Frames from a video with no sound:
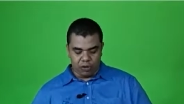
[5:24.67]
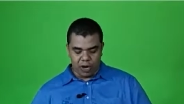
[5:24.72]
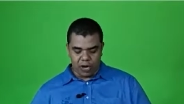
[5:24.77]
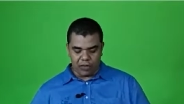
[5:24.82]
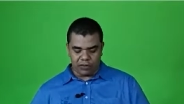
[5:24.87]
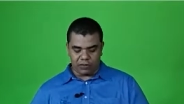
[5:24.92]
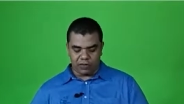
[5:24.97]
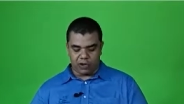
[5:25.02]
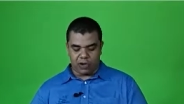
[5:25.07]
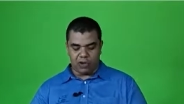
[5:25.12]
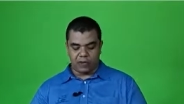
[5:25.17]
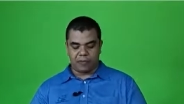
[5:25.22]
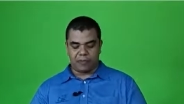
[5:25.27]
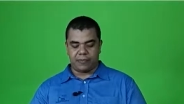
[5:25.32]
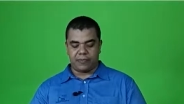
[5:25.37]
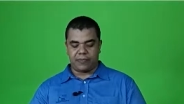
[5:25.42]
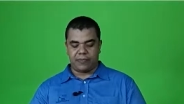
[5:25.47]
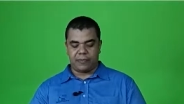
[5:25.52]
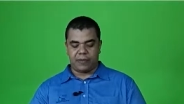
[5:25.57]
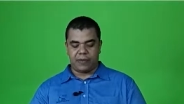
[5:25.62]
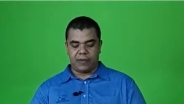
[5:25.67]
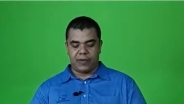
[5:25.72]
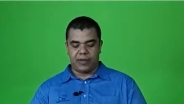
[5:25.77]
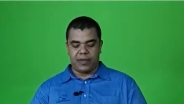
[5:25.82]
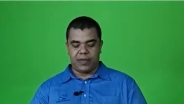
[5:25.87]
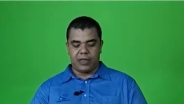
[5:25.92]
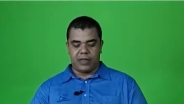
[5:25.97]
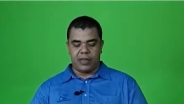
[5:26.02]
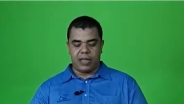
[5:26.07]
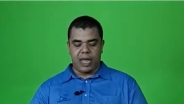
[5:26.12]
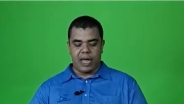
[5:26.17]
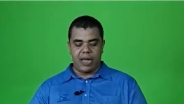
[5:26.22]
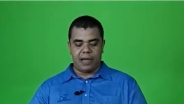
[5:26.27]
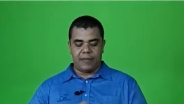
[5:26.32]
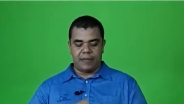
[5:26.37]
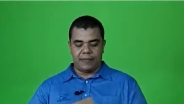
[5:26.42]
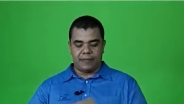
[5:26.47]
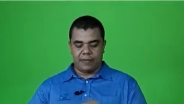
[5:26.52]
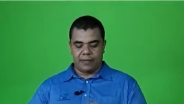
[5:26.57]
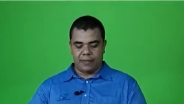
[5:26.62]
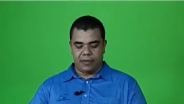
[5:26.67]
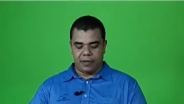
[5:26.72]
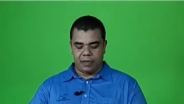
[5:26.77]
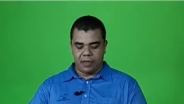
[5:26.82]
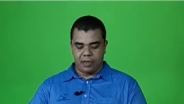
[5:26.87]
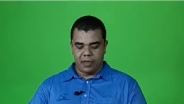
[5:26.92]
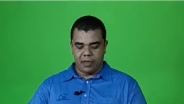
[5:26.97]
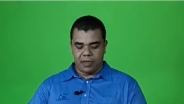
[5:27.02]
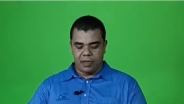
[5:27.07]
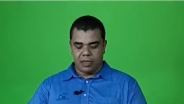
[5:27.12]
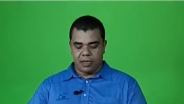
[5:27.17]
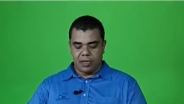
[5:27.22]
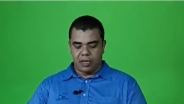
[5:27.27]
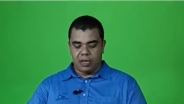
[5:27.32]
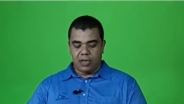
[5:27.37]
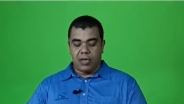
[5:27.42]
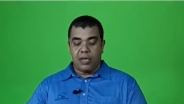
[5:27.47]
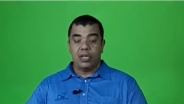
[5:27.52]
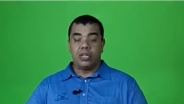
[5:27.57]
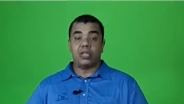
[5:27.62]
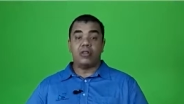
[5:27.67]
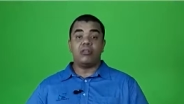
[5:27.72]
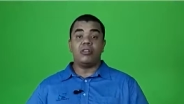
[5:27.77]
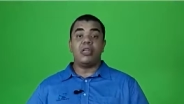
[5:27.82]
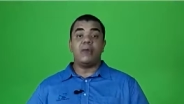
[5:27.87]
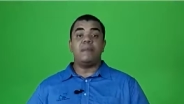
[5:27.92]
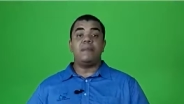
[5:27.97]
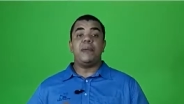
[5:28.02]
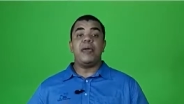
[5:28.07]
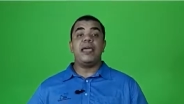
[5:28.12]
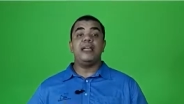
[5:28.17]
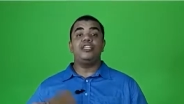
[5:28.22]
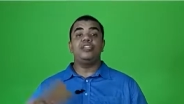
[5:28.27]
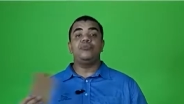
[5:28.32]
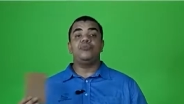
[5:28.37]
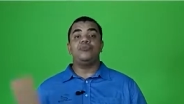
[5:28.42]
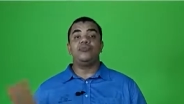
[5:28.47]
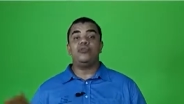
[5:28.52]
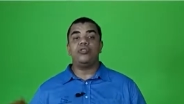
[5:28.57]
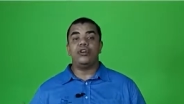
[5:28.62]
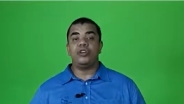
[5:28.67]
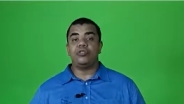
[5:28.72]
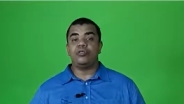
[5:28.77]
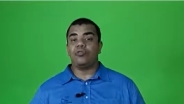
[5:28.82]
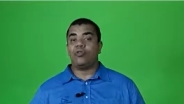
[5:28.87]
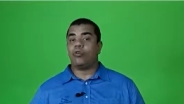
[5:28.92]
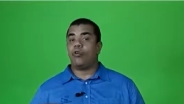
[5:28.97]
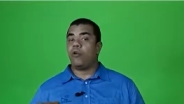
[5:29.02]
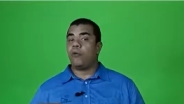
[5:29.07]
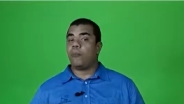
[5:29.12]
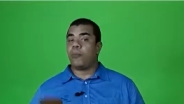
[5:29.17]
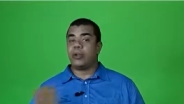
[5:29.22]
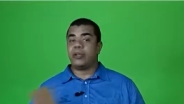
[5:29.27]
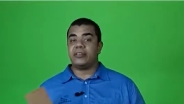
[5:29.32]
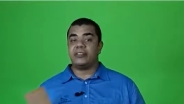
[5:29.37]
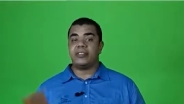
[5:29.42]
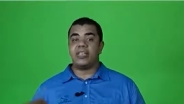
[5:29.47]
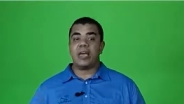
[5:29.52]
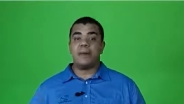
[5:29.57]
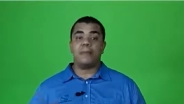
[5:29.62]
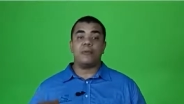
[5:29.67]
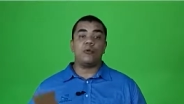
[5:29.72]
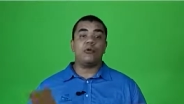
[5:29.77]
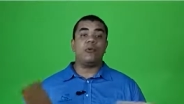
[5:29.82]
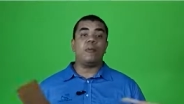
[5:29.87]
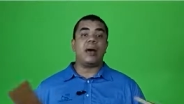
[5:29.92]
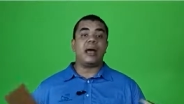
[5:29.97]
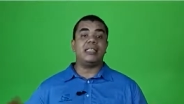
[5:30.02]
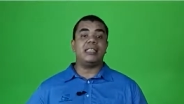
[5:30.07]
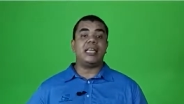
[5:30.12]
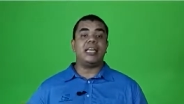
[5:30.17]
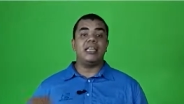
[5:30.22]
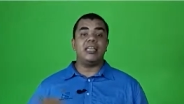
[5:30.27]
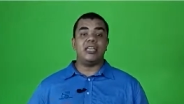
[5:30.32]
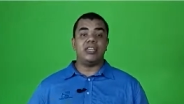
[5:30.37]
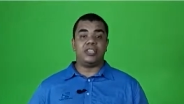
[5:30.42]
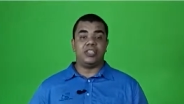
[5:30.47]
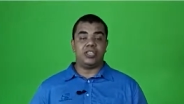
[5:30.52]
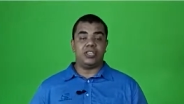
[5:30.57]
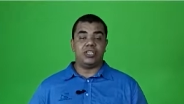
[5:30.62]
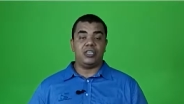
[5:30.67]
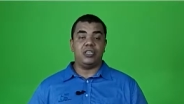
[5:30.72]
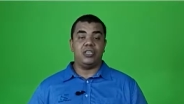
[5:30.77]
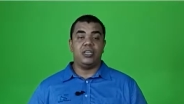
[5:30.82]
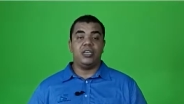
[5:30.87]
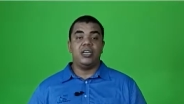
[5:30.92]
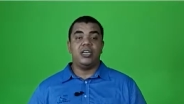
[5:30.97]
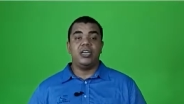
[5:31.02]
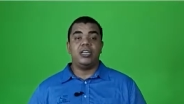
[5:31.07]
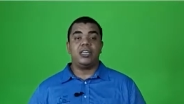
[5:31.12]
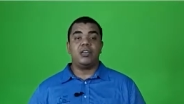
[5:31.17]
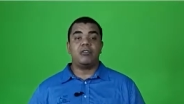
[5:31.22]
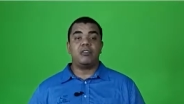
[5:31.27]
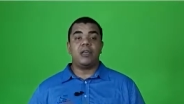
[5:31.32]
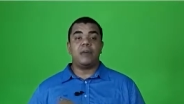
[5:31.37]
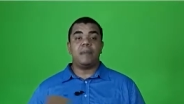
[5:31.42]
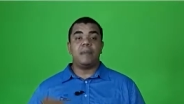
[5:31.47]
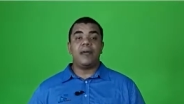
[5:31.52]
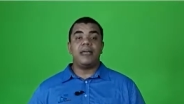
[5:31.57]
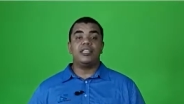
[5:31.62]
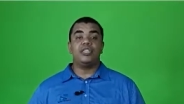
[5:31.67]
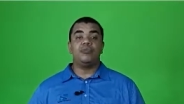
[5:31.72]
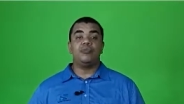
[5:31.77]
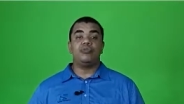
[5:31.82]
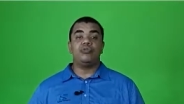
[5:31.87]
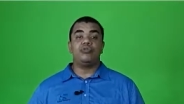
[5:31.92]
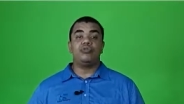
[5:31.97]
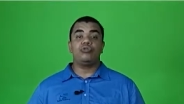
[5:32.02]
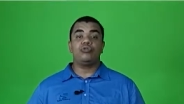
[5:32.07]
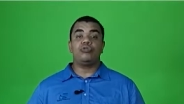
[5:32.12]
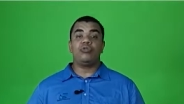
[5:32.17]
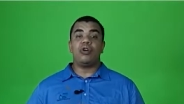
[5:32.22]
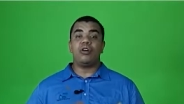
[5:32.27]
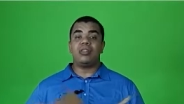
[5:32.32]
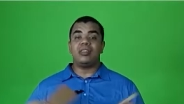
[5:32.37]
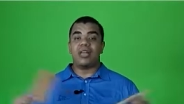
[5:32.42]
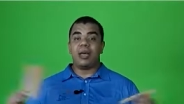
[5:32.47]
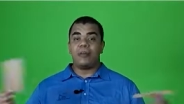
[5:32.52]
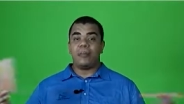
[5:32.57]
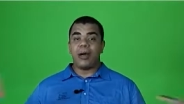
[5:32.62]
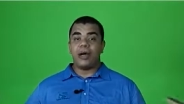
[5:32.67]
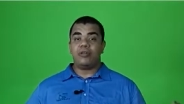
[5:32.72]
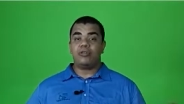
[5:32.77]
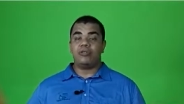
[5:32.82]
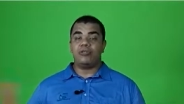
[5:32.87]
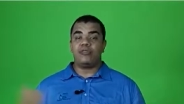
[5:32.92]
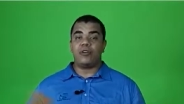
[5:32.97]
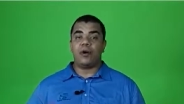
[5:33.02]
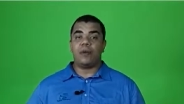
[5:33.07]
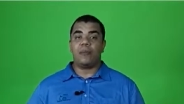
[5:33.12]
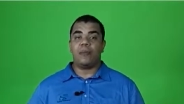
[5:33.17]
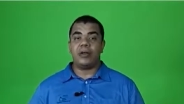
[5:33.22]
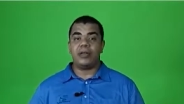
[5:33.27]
Olha só, tá? Então depende muito, ou por exemplo, o madeirite. Então depende muito do tamanho do vão.